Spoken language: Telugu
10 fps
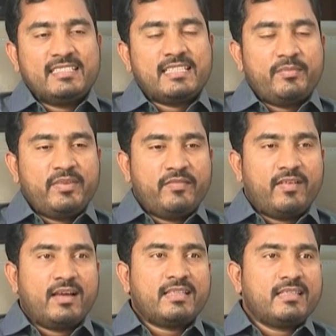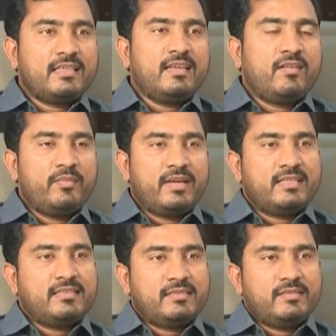సార్ మీ ఫాదర్ది లవ్
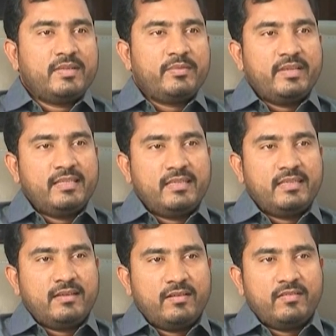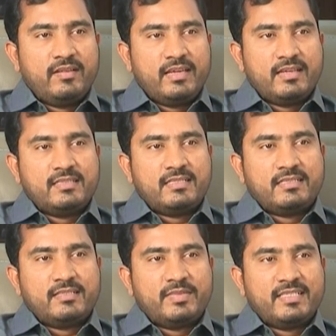మ్యారేజ్ మరి మీది లవ్ అరేంజ్
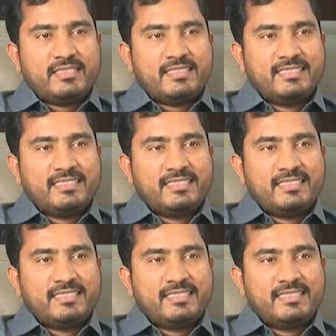సార్ మ్యారేజ్